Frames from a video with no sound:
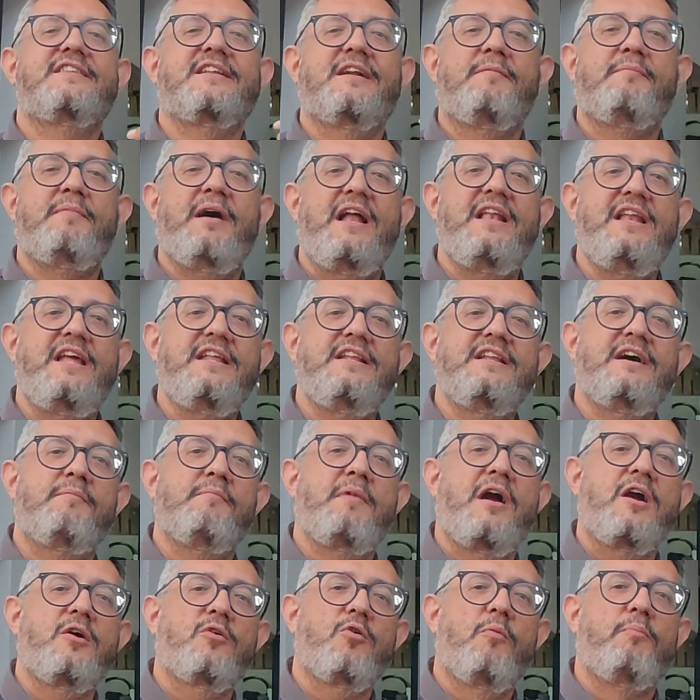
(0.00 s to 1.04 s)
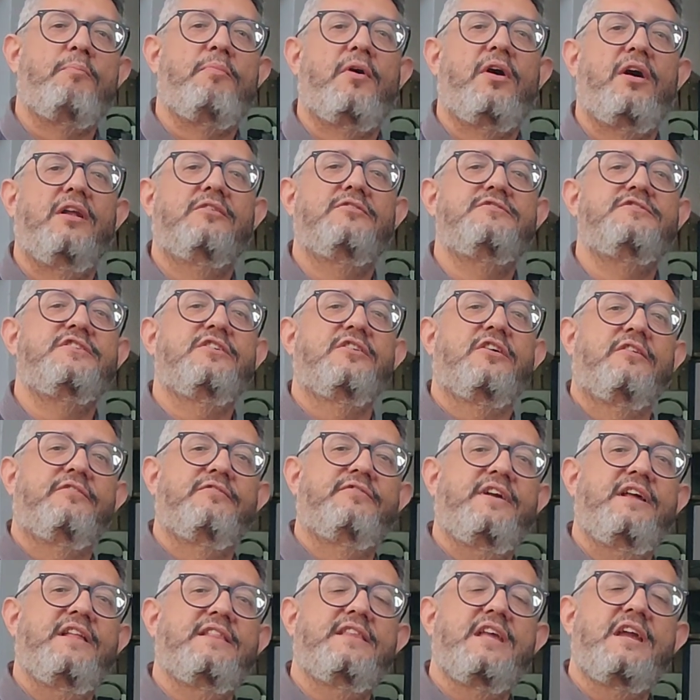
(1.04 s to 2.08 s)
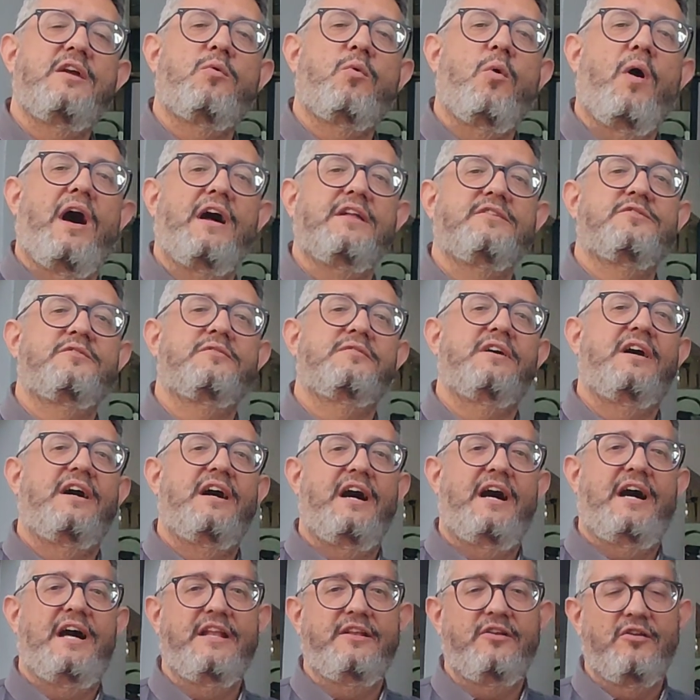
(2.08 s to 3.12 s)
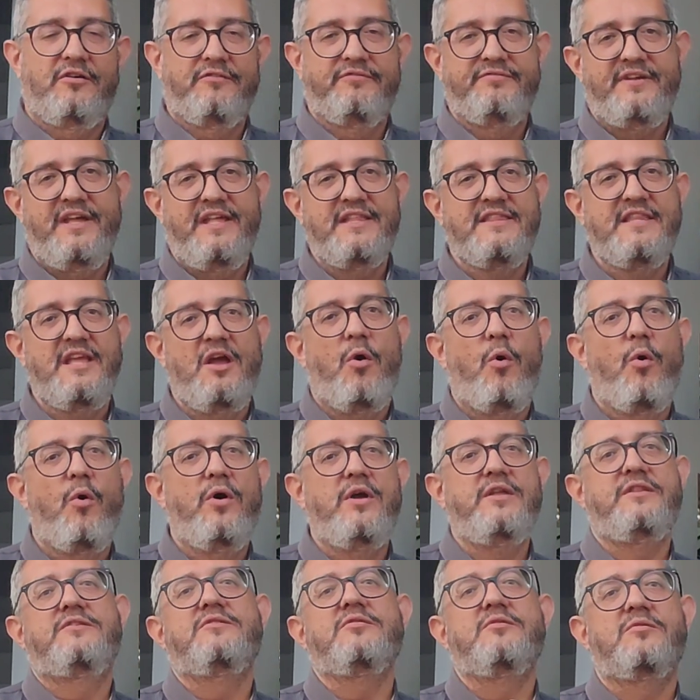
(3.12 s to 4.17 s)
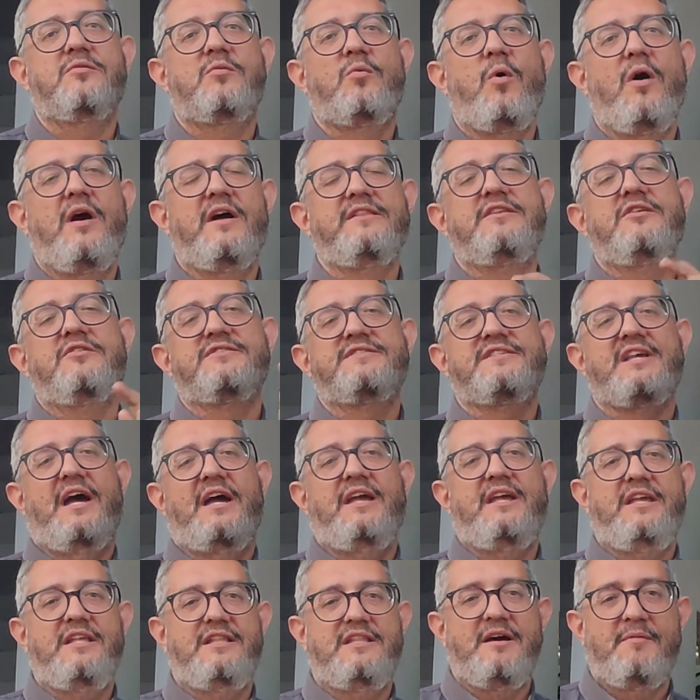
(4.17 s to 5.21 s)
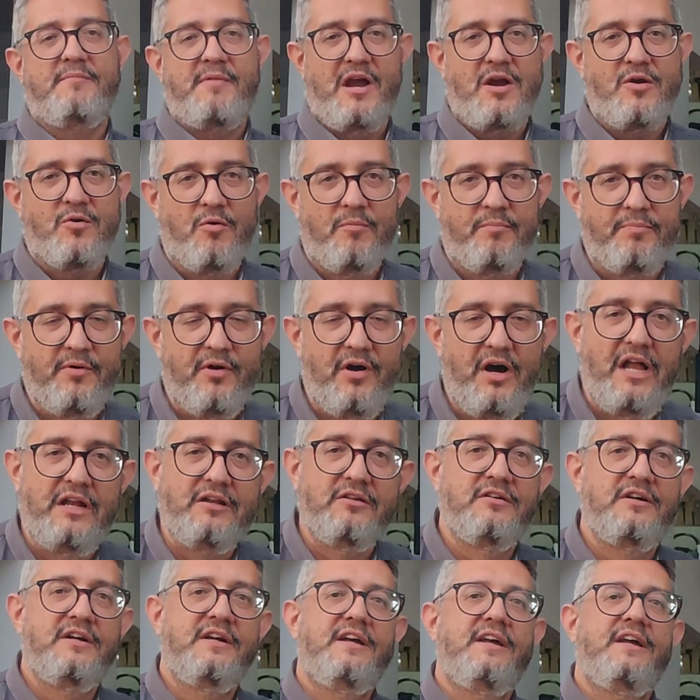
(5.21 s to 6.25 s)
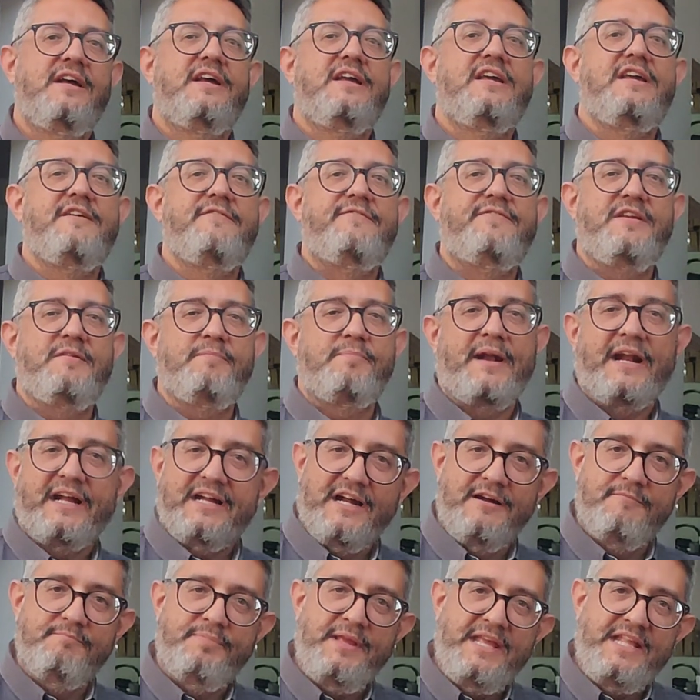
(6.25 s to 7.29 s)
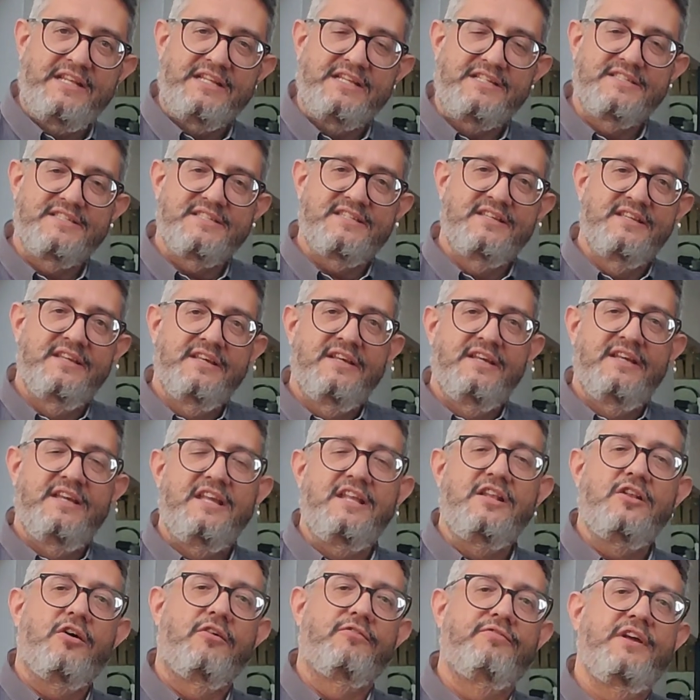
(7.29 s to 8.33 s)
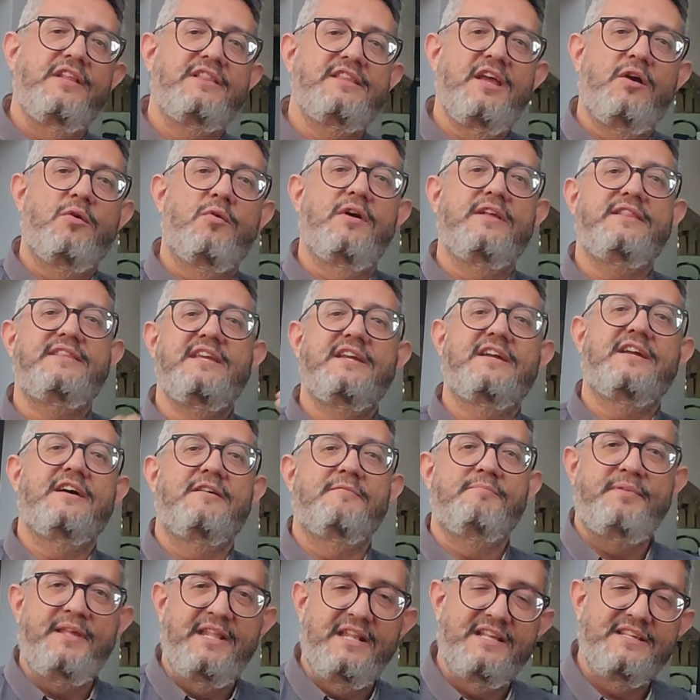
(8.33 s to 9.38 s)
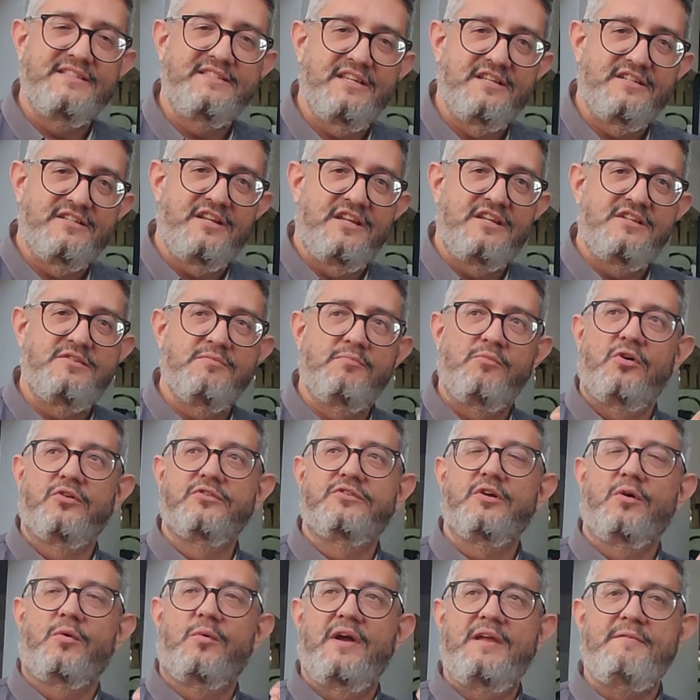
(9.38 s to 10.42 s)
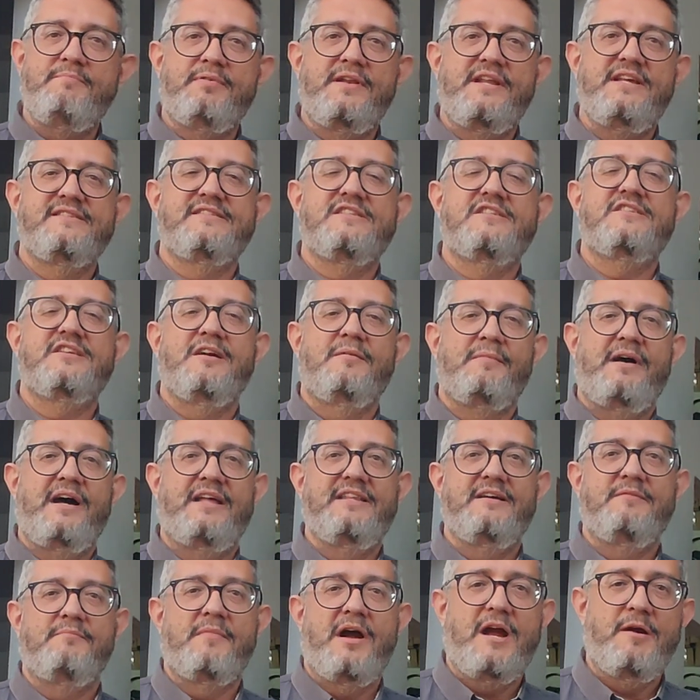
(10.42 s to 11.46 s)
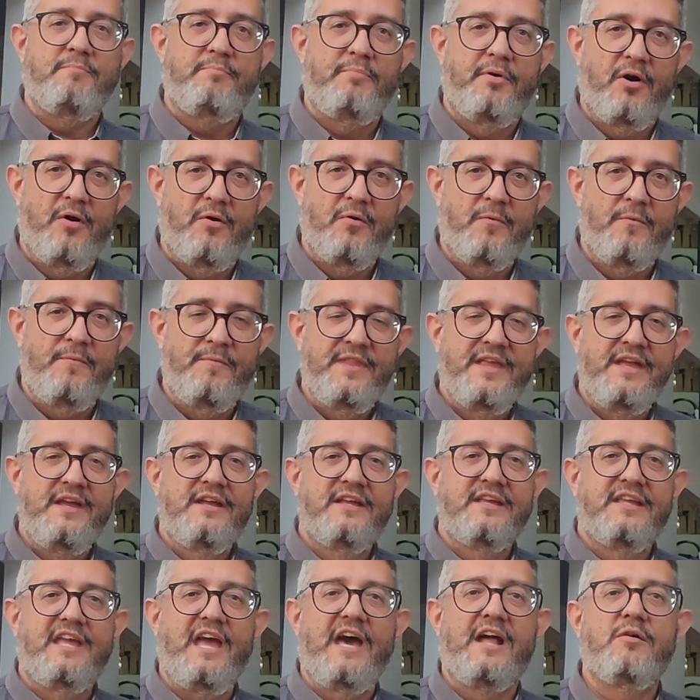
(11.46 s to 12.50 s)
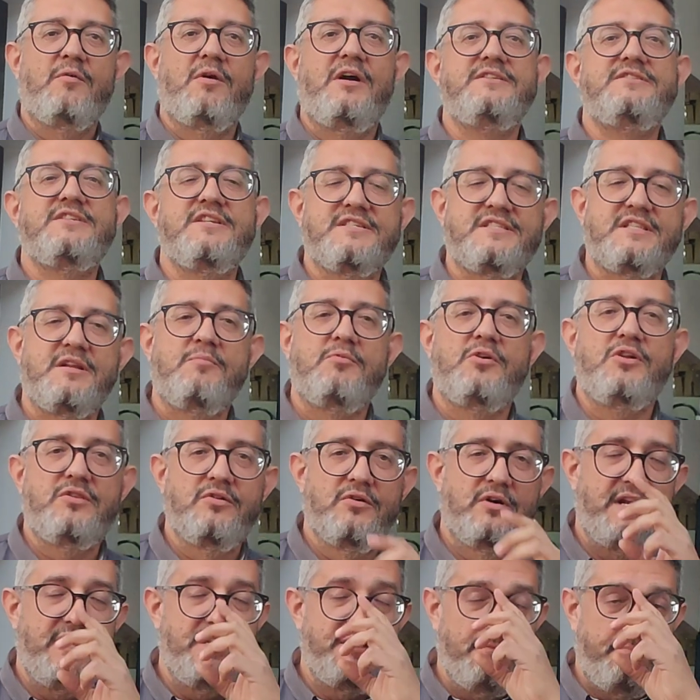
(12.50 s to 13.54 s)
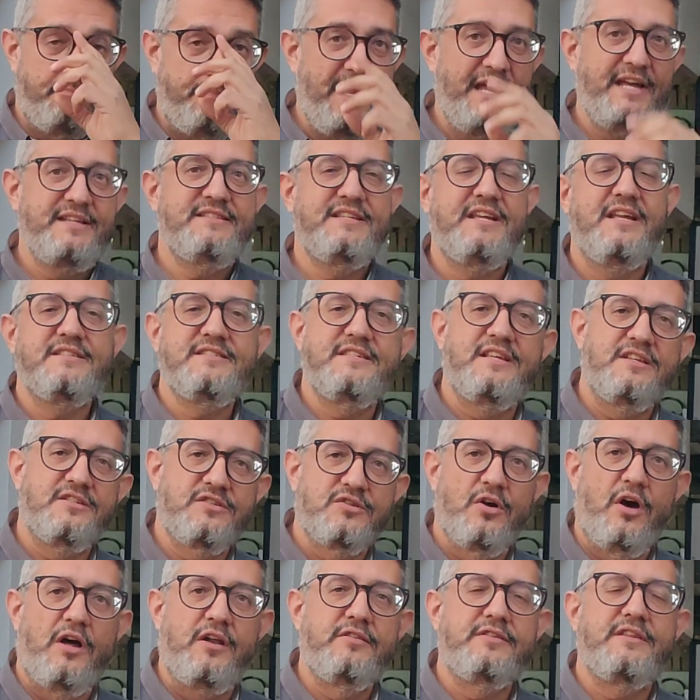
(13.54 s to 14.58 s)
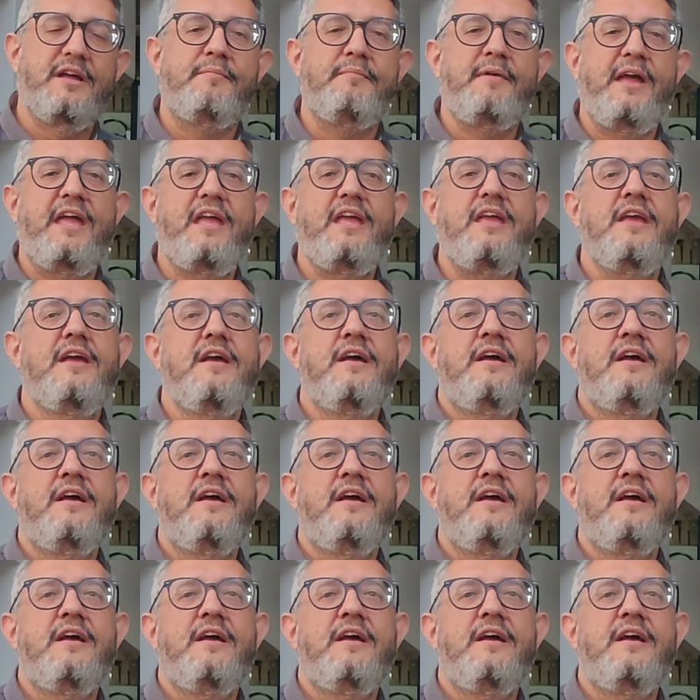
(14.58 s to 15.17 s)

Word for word: Trabalhei na Marco Polo de 94 a 98, quando uhum. eu saí da Marco Polo e vim para Campinas. Em 98, em Campinas, a gente montou uma empresa chamada Marpol, que Marpol. era uma distribuidora de peças e acessório também